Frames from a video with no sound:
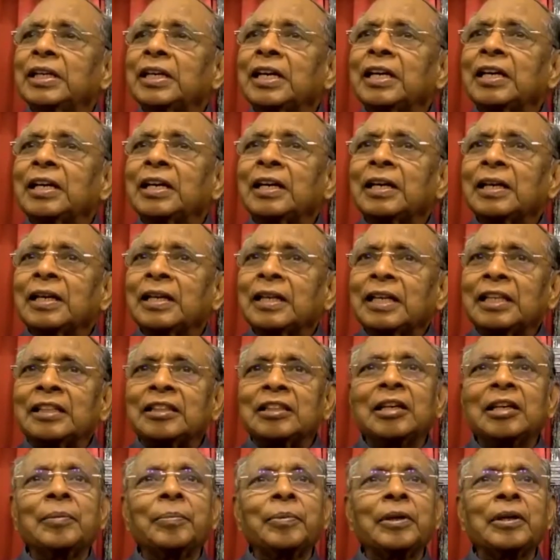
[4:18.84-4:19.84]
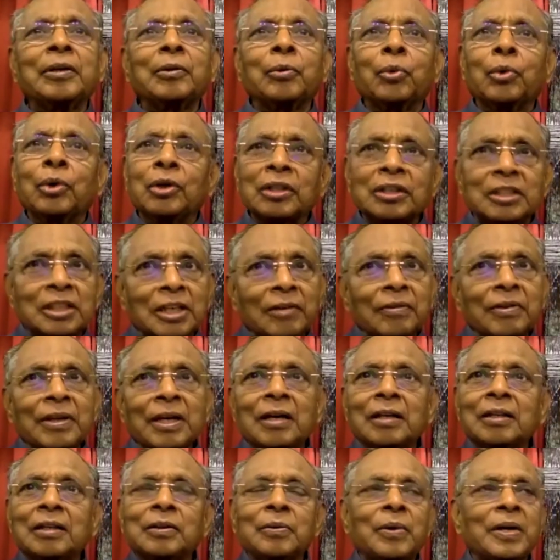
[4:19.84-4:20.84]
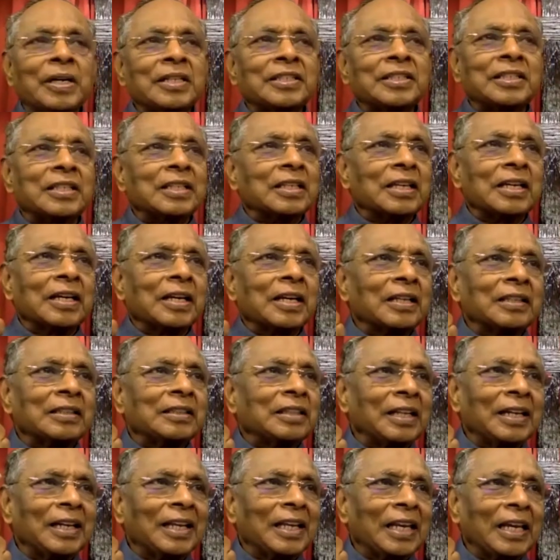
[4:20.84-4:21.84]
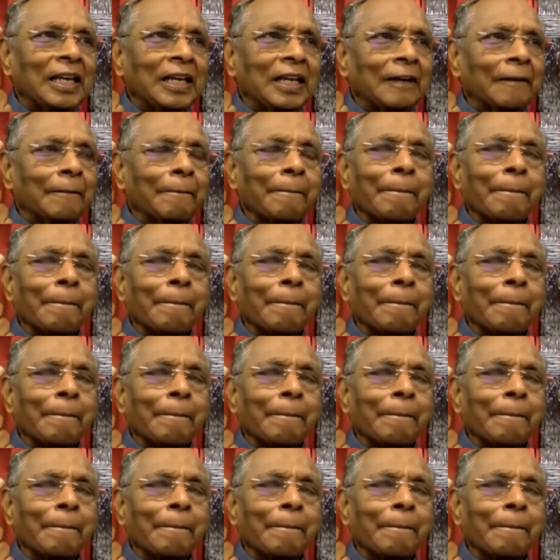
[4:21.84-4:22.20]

நீங்கள் எத்தனை பேர் ஒரு தடவையாவது வாசிச்சிருக்கீங்கன்னு தெரியல